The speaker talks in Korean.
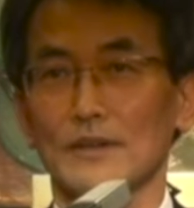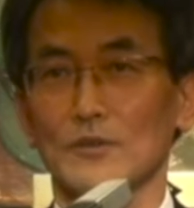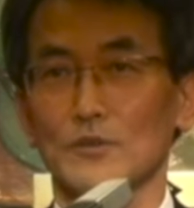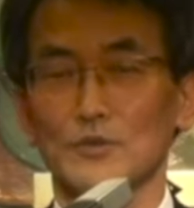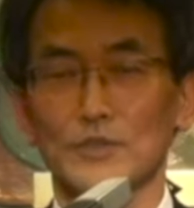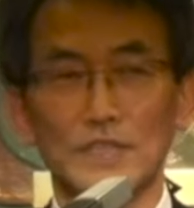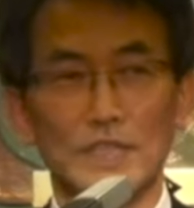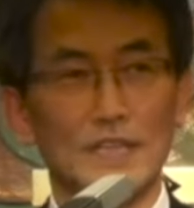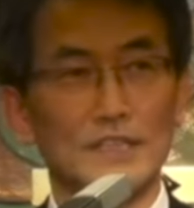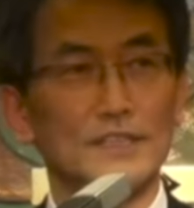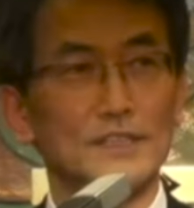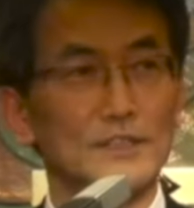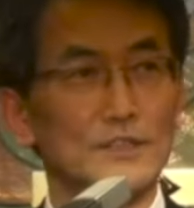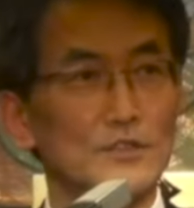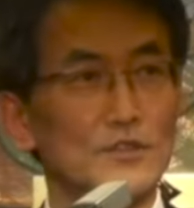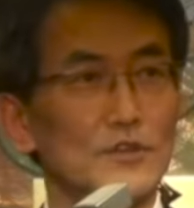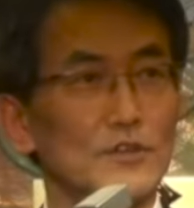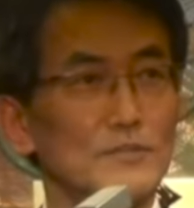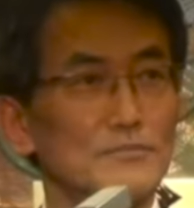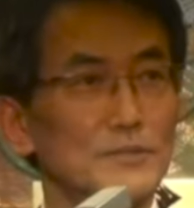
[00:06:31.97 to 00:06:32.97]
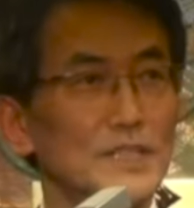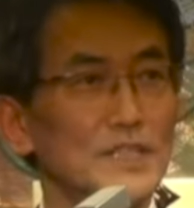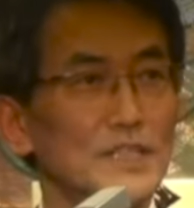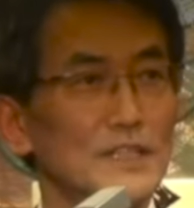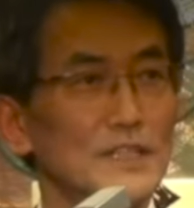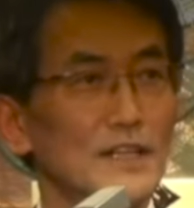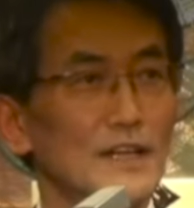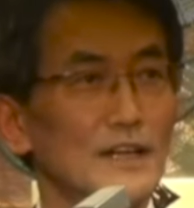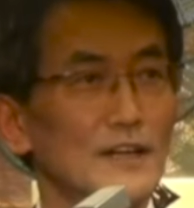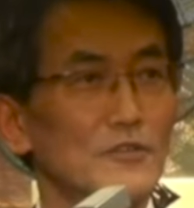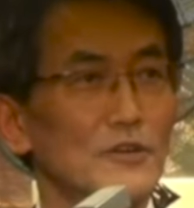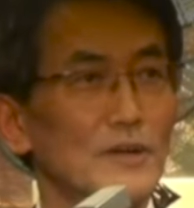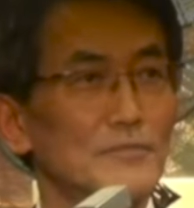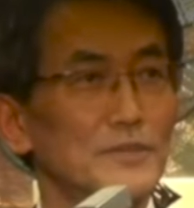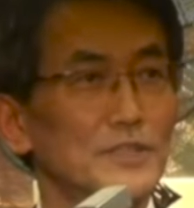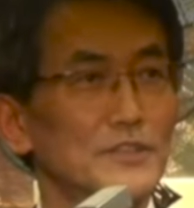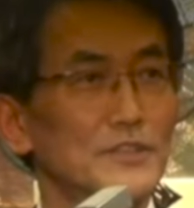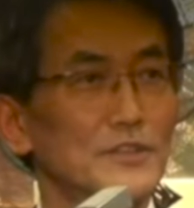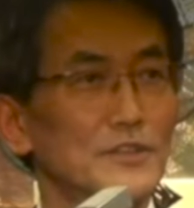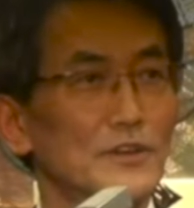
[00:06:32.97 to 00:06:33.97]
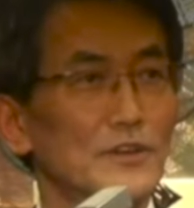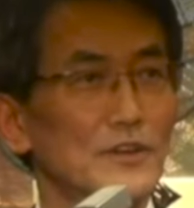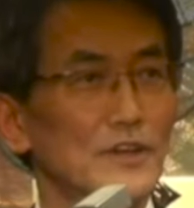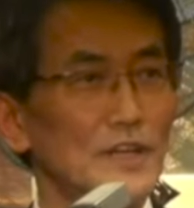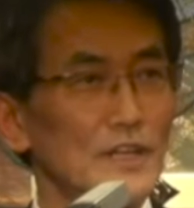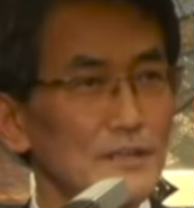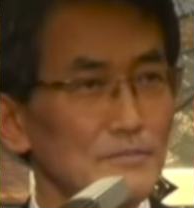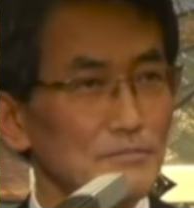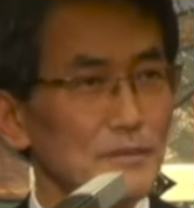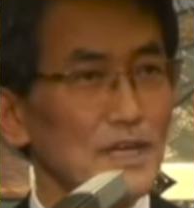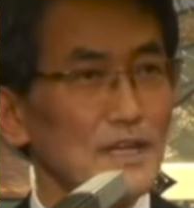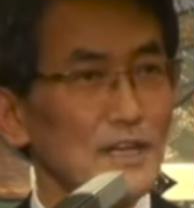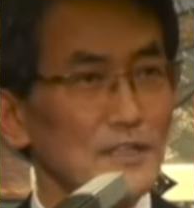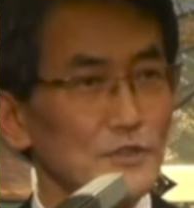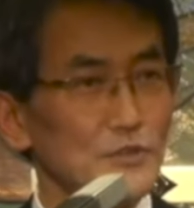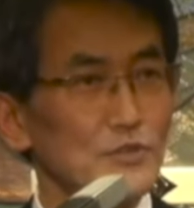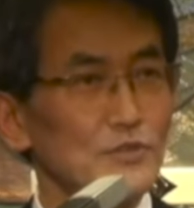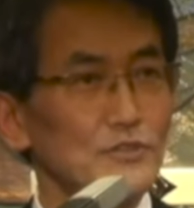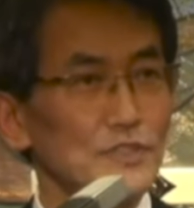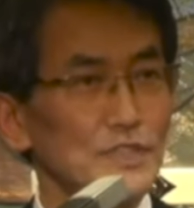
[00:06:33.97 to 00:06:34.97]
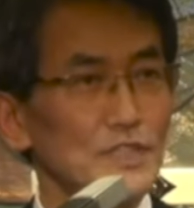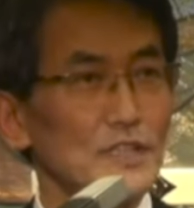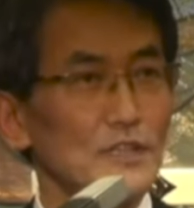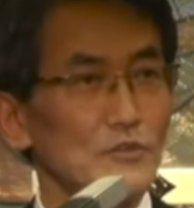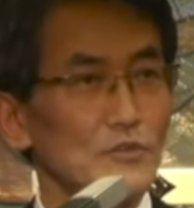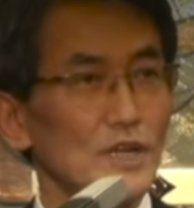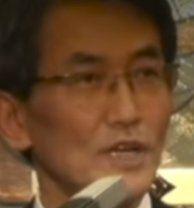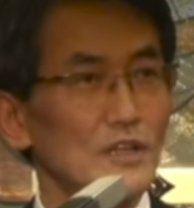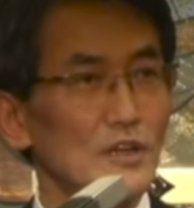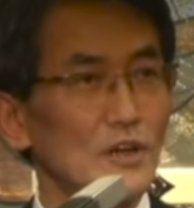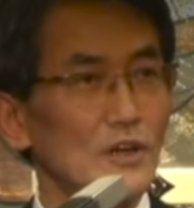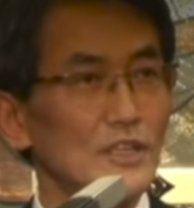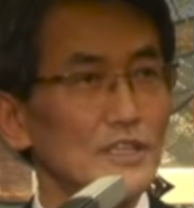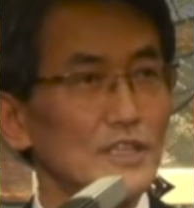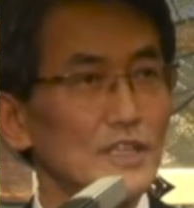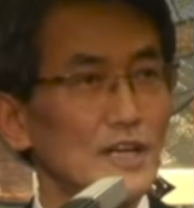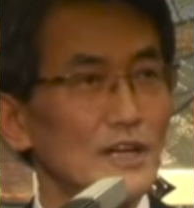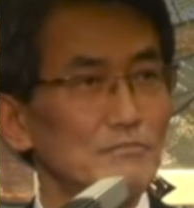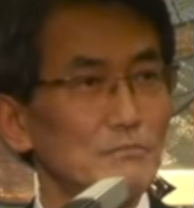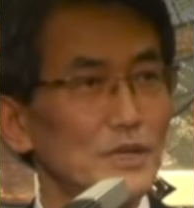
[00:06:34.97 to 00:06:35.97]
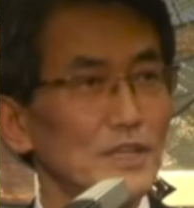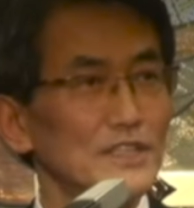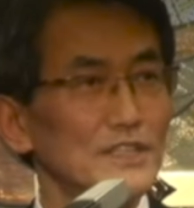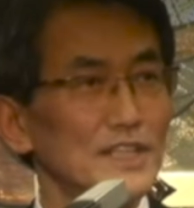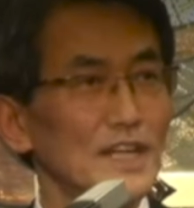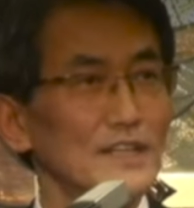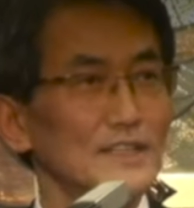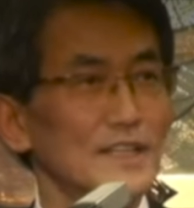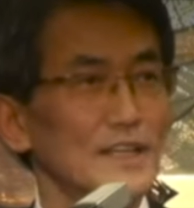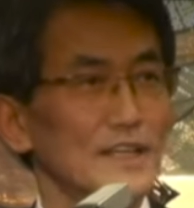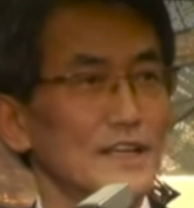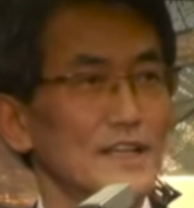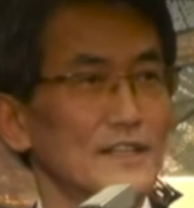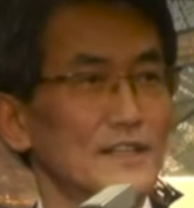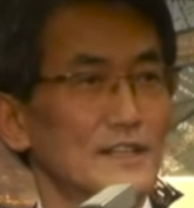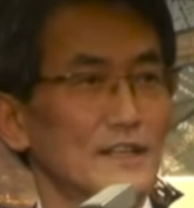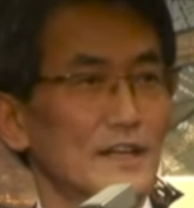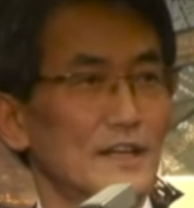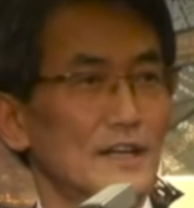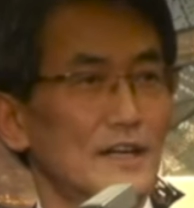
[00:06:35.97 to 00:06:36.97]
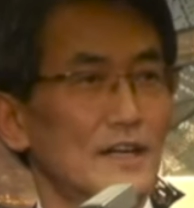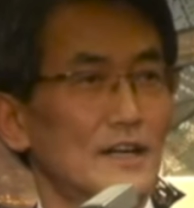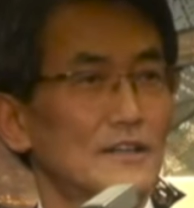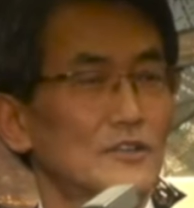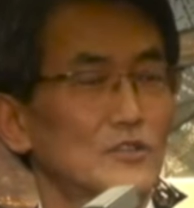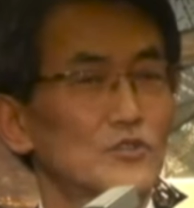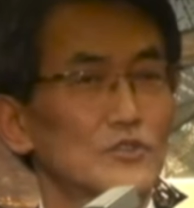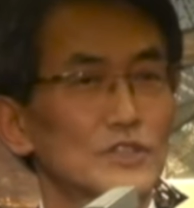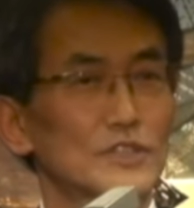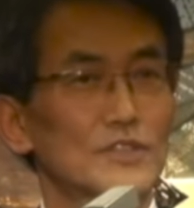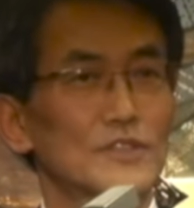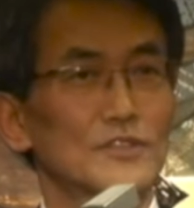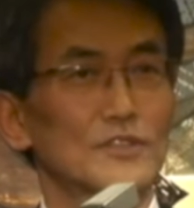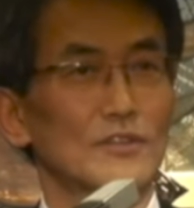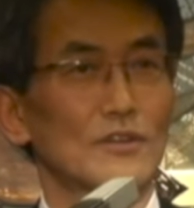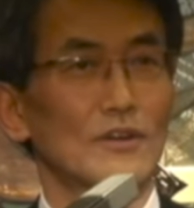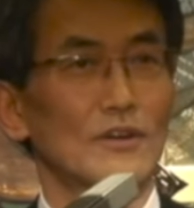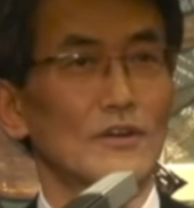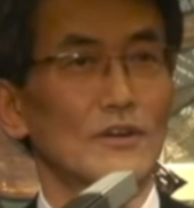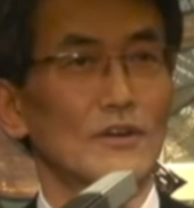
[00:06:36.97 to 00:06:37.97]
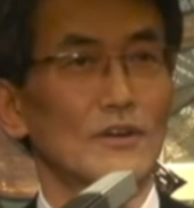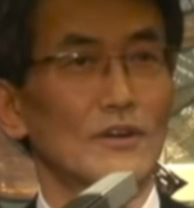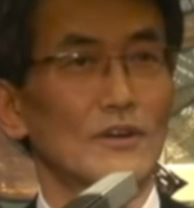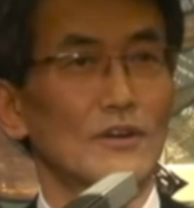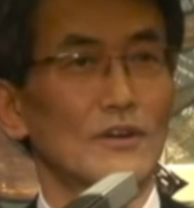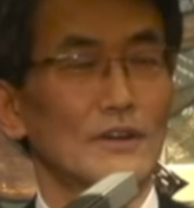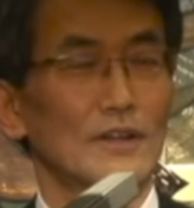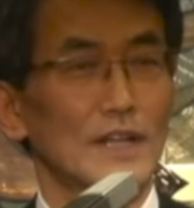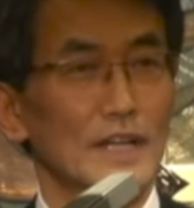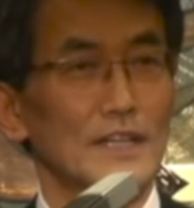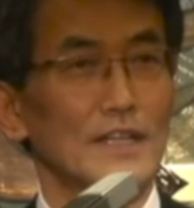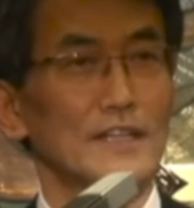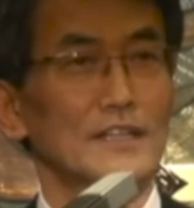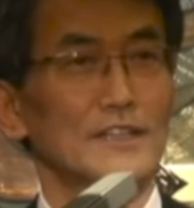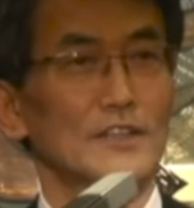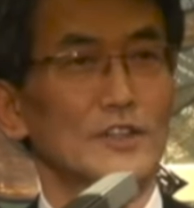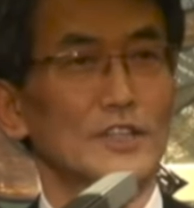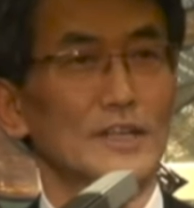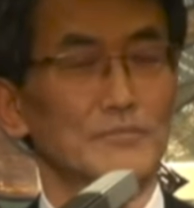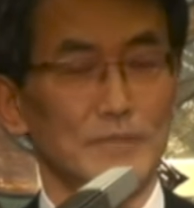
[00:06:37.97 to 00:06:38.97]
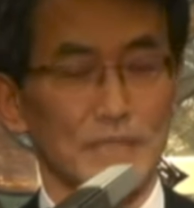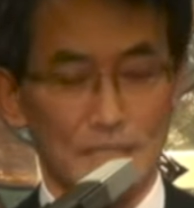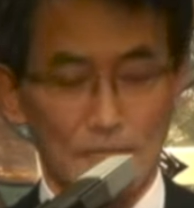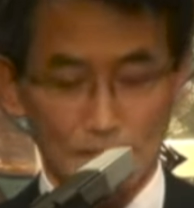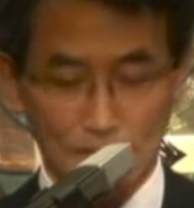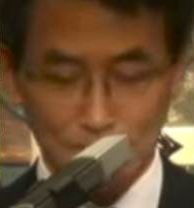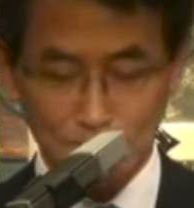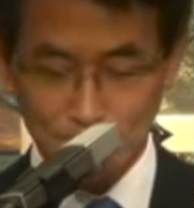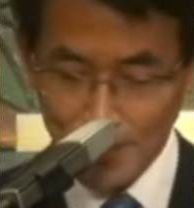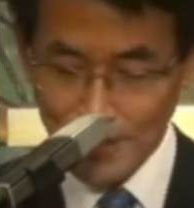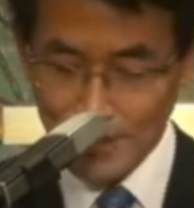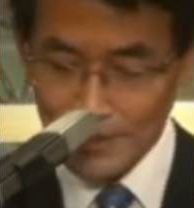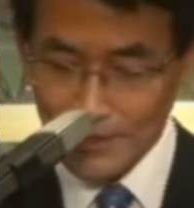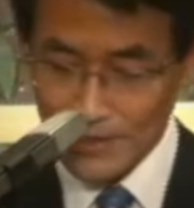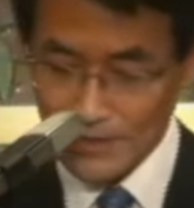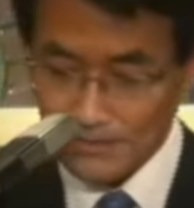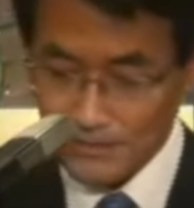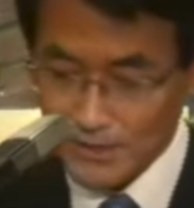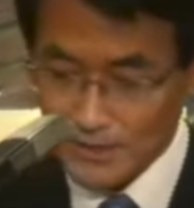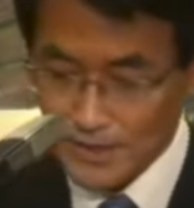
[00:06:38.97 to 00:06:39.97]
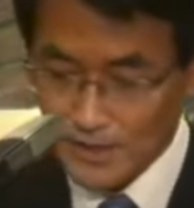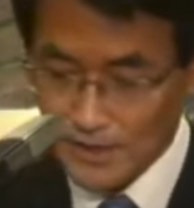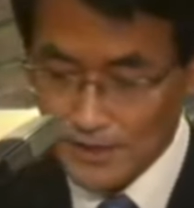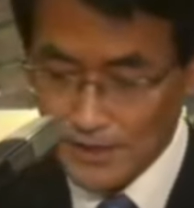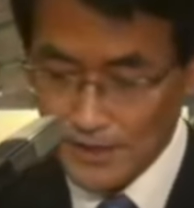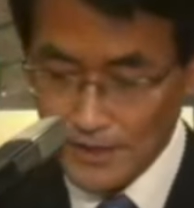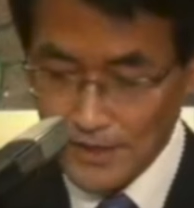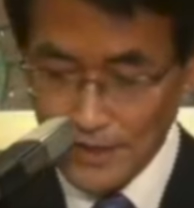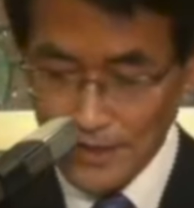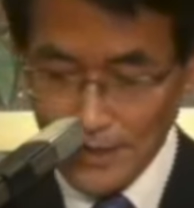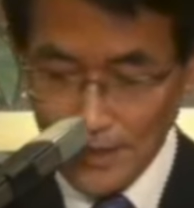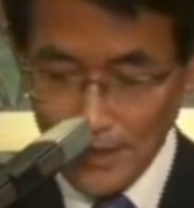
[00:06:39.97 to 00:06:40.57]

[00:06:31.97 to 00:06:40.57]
우리가 그리스도를 믿는다라고 하면서도 얼마나 순결과 거리가 먼 상태에 있는가? 우리 스스로 깨닫게 됩니다. 12절.